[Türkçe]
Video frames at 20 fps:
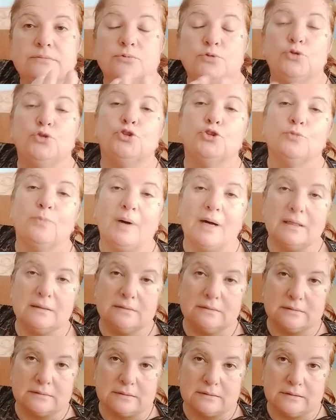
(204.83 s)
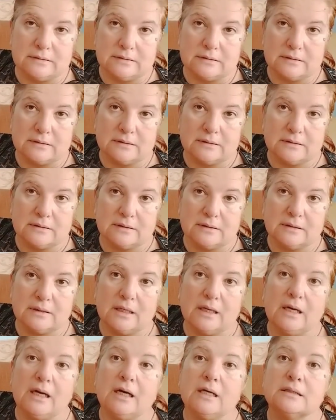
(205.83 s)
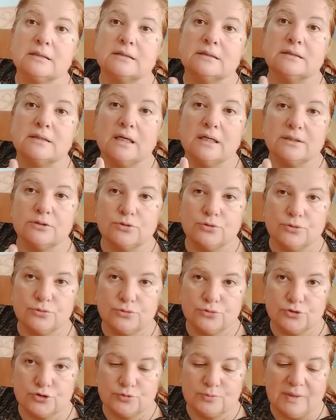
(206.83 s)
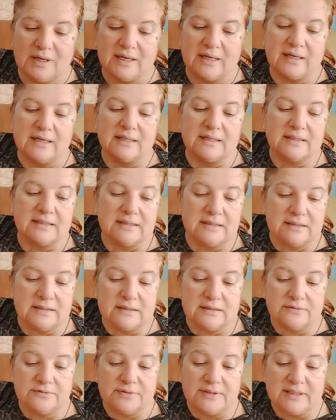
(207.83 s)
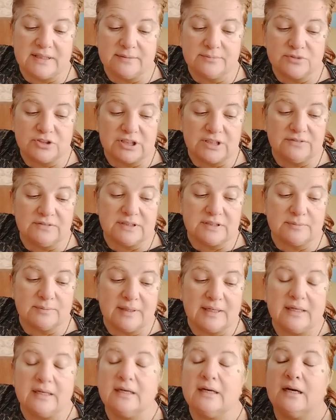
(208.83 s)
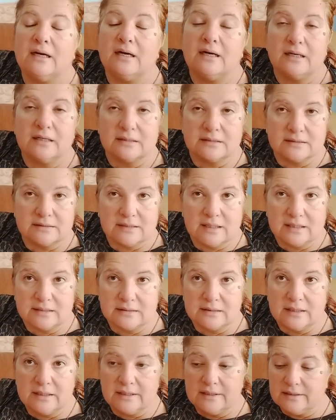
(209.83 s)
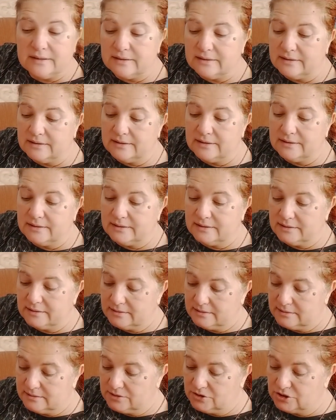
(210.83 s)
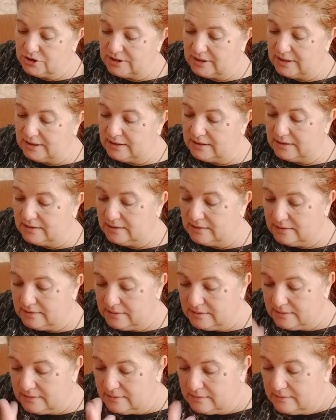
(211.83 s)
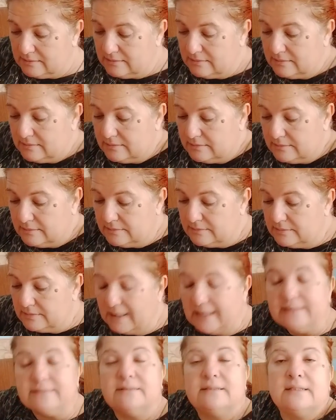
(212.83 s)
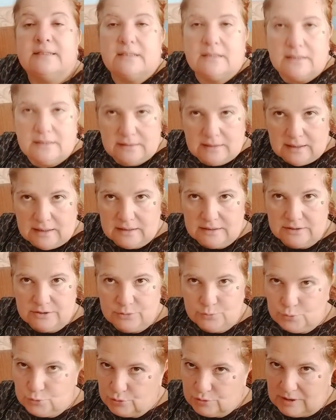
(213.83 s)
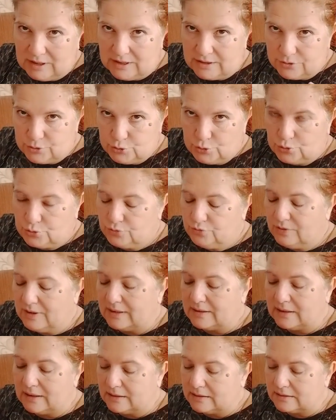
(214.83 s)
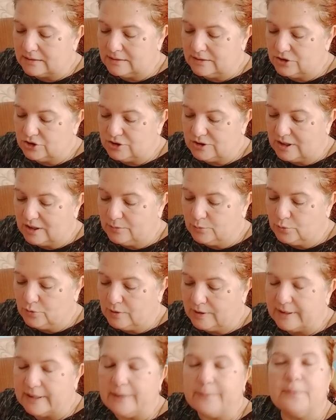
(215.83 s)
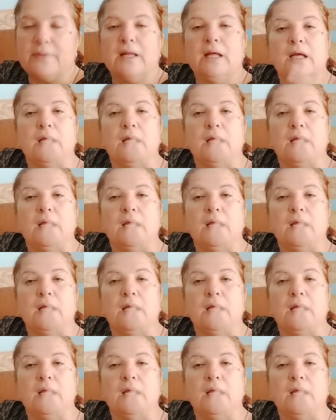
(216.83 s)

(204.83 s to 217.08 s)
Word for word: düşmanlık arkadan konuşma, film çevirme, arkadan e, işte entrikalar bunlar çok var arkadaşlar bu ara.